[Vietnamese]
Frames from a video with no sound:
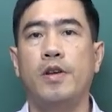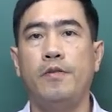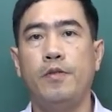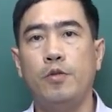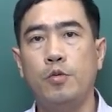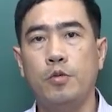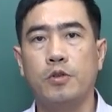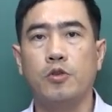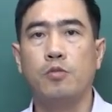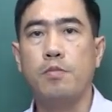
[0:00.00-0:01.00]
cái ví dụ
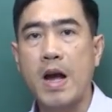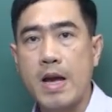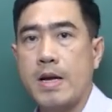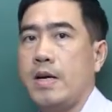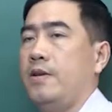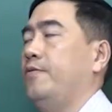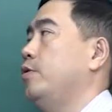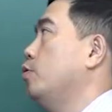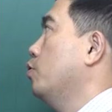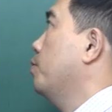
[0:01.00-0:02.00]
số 3
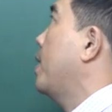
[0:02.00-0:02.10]
ví dụ số